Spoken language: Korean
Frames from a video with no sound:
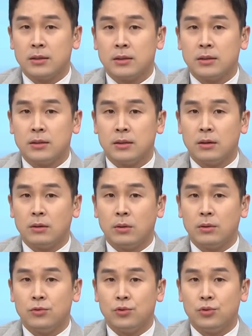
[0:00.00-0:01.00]
그
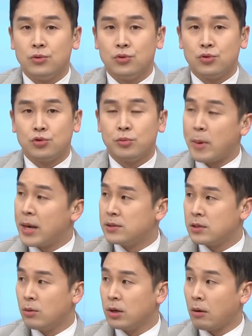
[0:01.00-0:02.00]
유튜브
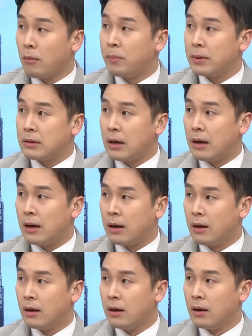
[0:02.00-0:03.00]
매체와 협업했다라고